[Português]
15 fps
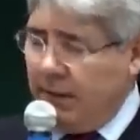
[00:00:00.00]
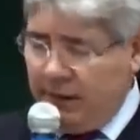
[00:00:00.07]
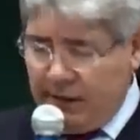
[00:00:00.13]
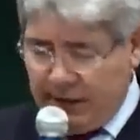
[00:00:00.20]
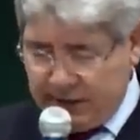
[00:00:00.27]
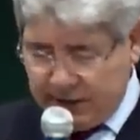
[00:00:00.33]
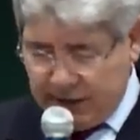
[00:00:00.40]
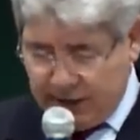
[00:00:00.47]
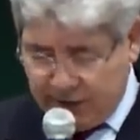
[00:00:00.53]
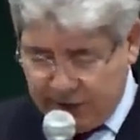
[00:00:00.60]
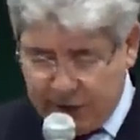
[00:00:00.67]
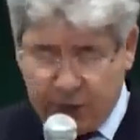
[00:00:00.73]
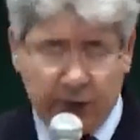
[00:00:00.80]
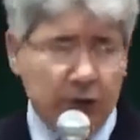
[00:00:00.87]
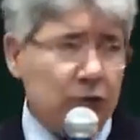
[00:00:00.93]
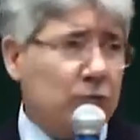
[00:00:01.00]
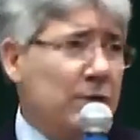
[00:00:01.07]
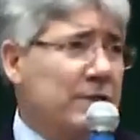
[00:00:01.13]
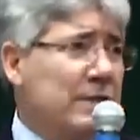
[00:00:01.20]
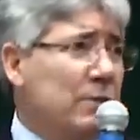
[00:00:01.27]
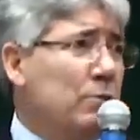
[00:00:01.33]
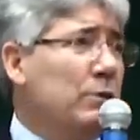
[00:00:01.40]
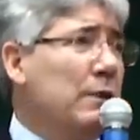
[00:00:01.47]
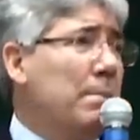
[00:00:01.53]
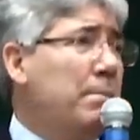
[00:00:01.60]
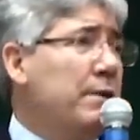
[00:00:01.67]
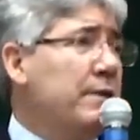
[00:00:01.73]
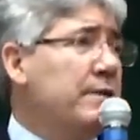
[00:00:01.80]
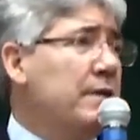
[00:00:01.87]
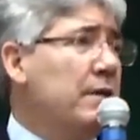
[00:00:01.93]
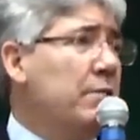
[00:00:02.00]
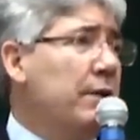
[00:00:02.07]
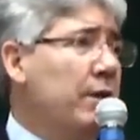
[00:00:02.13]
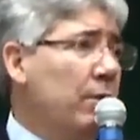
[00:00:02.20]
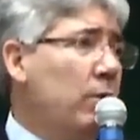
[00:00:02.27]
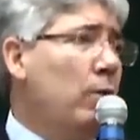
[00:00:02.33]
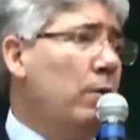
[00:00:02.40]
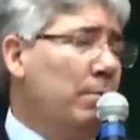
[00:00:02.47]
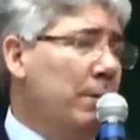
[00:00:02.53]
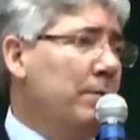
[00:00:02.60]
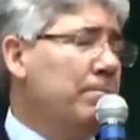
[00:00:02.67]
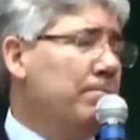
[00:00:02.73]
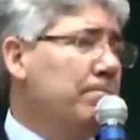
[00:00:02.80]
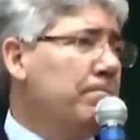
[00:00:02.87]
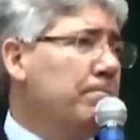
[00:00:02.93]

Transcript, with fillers: e a escreveu da sua segunda prisão em Roma.